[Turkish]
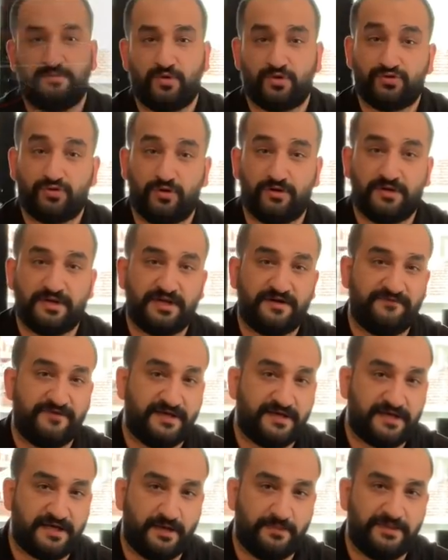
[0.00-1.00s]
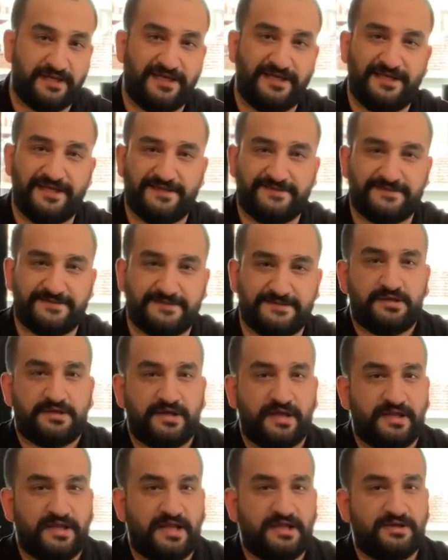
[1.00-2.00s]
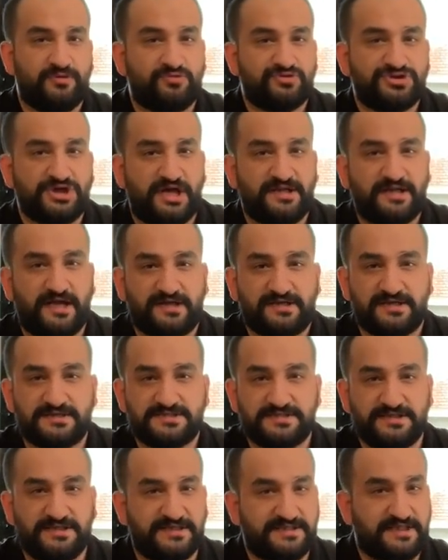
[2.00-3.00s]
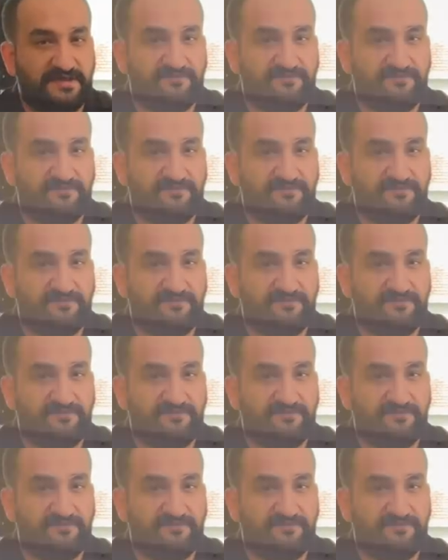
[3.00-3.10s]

motorlara ve kabine iletir. Genelde uçağın arkasını ilk